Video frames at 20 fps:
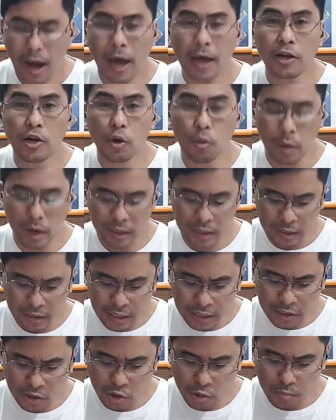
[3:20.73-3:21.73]
I know what it
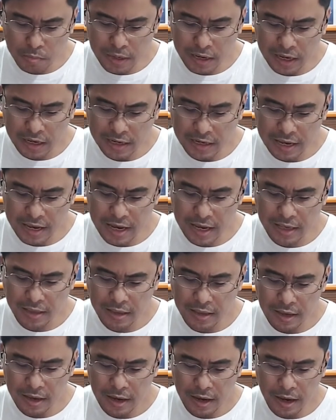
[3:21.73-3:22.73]
is to be in
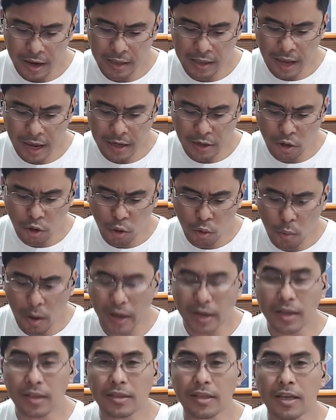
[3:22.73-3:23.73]
need, and I know
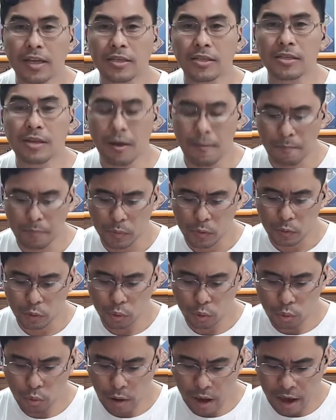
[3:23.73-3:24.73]
what it is
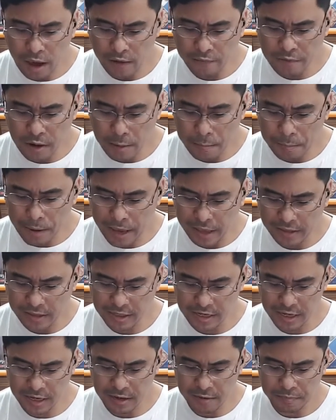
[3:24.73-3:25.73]
to have
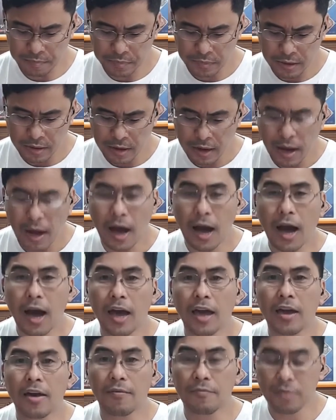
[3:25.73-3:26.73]
plenty.
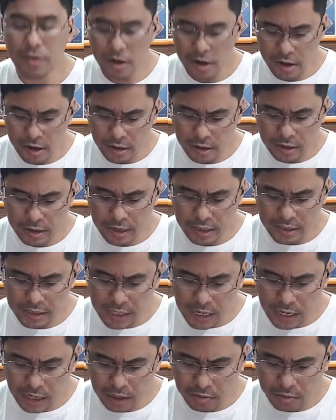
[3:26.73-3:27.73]
I have learned the
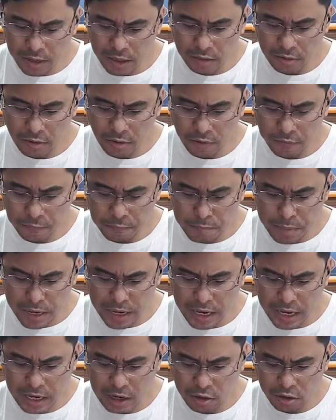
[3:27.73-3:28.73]
secret of
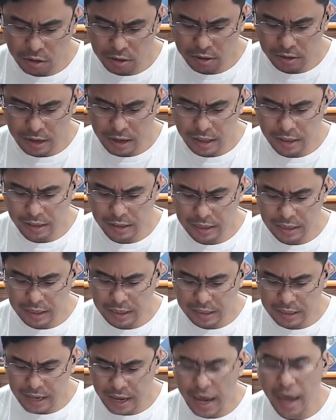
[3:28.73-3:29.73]
being content
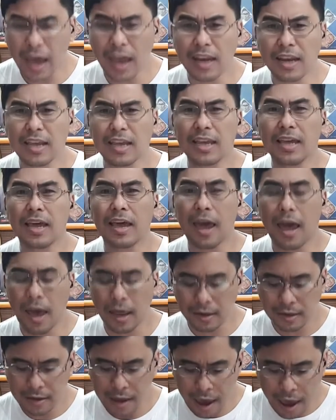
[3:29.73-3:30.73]
in any
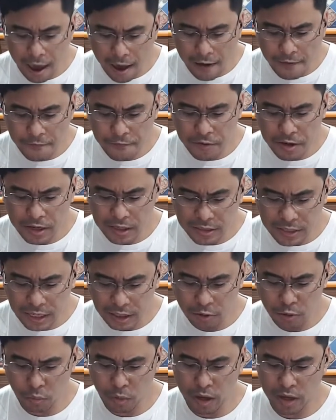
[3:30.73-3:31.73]
and every
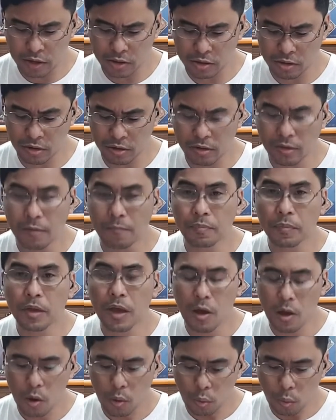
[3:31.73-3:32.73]
situation,
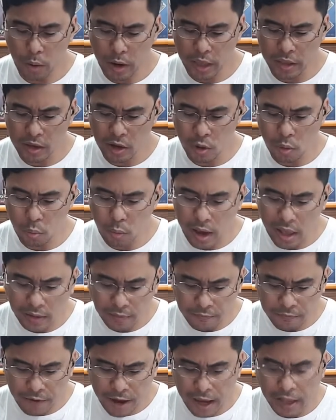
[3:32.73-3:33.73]
whether
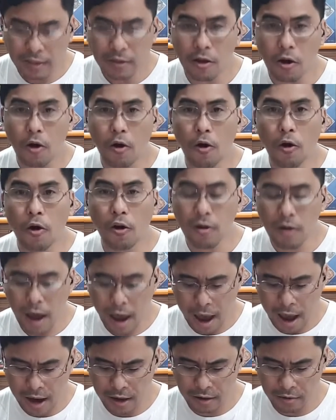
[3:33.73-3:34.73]
well-fed or
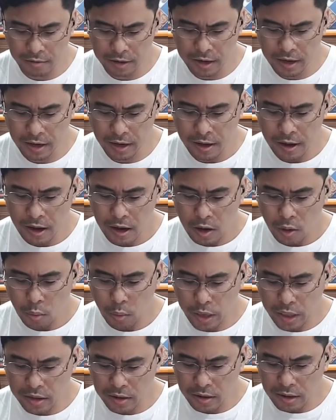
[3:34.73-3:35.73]
hungry,
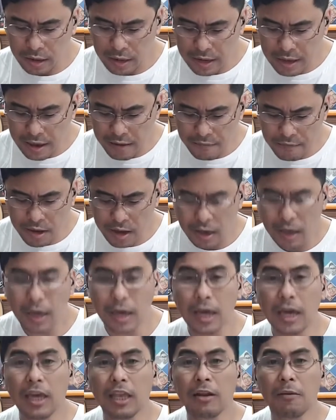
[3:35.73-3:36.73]
whether living
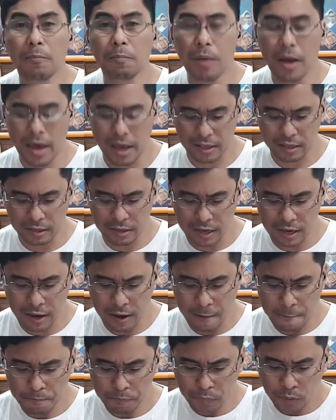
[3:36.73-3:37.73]
in
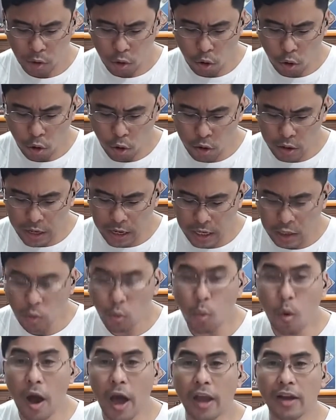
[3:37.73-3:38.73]
plenty or
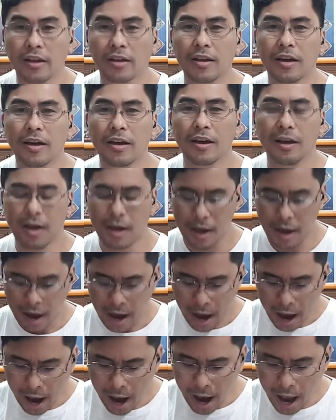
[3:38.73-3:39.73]
in want.
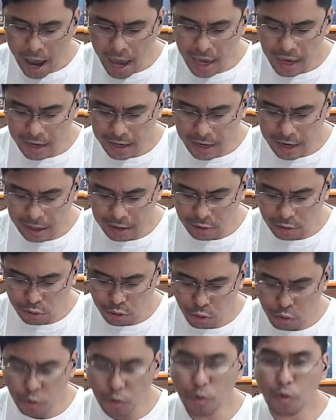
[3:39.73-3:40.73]
I can
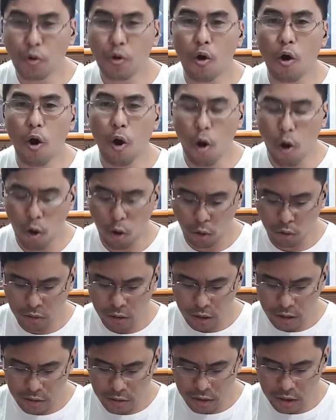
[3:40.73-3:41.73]
do
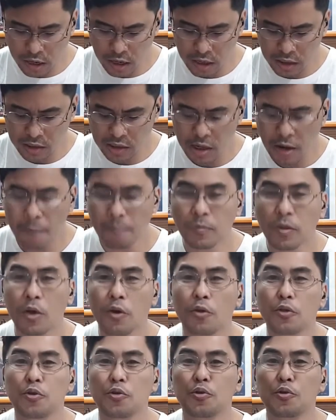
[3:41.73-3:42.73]
all this
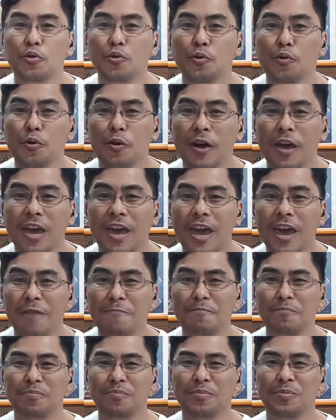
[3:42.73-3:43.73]
through
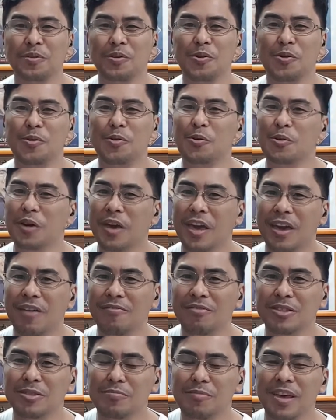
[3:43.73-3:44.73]
Him who
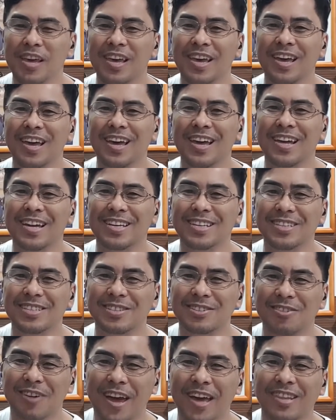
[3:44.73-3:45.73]
gives me
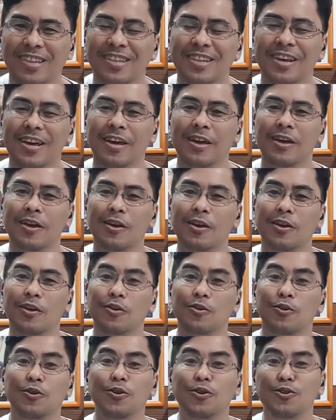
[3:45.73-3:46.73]
strength.
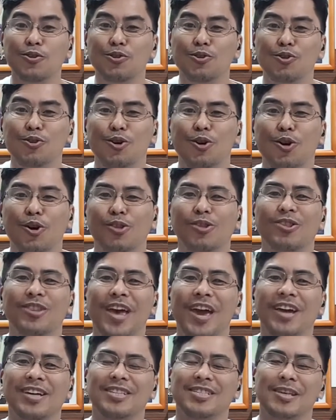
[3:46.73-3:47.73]
Yun yung
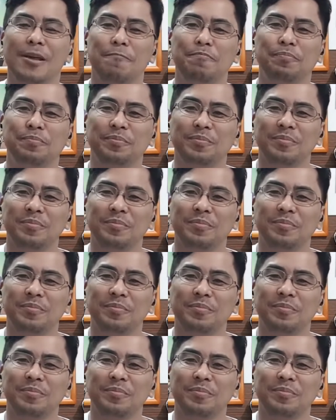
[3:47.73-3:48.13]
context